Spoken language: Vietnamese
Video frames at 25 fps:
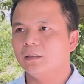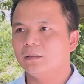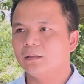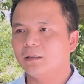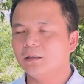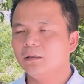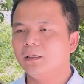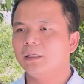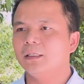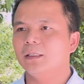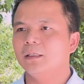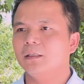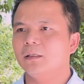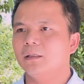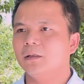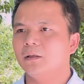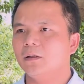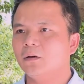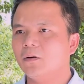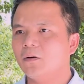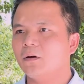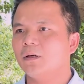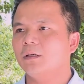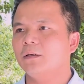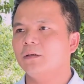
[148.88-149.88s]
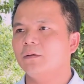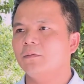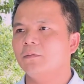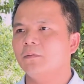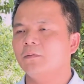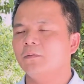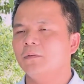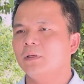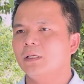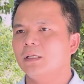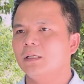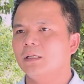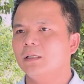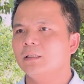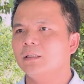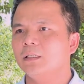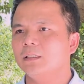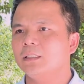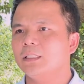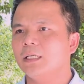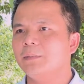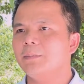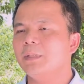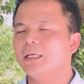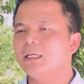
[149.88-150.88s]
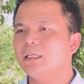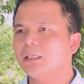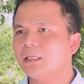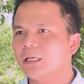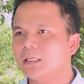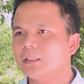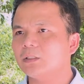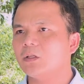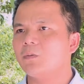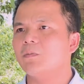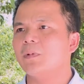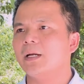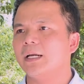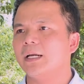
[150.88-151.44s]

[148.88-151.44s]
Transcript: tươi ngon và được chế biến ngay trong